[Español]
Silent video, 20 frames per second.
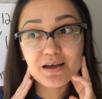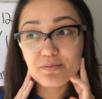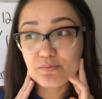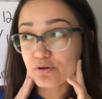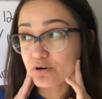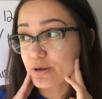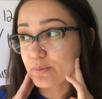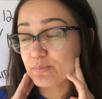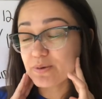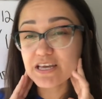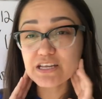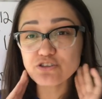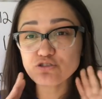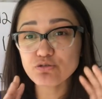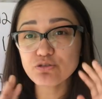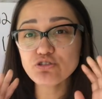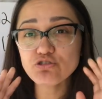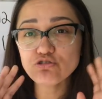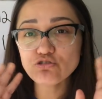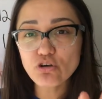Porque
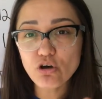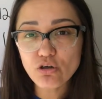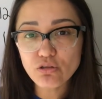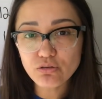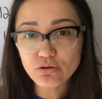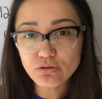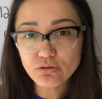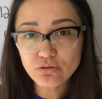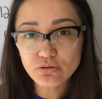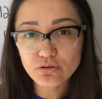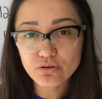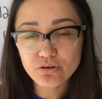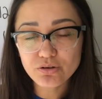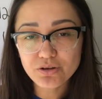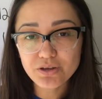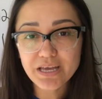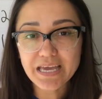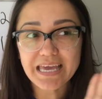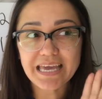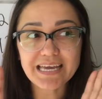pienso en todo
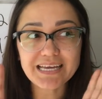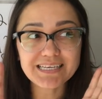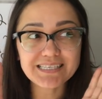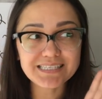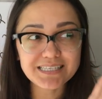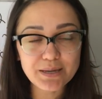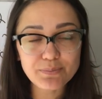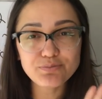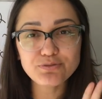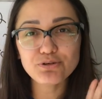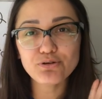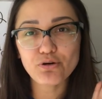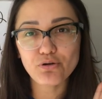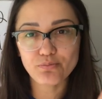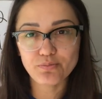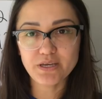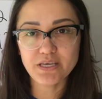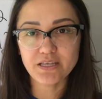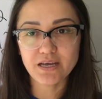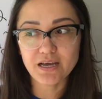excepto
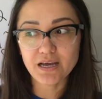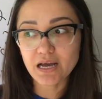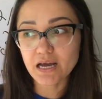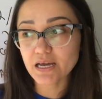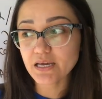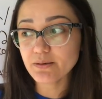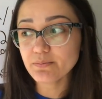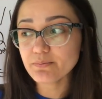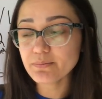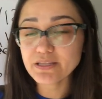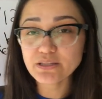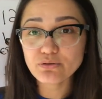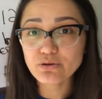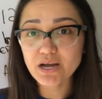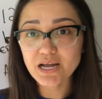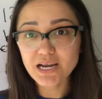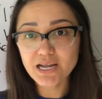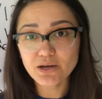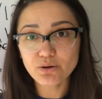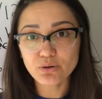comida. Ay, me
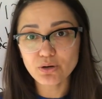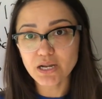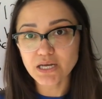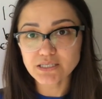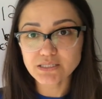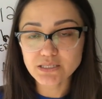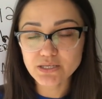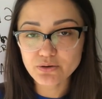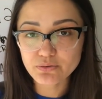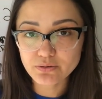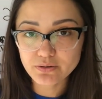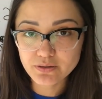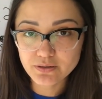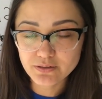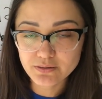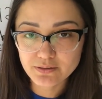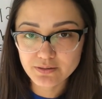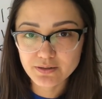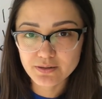toca la colación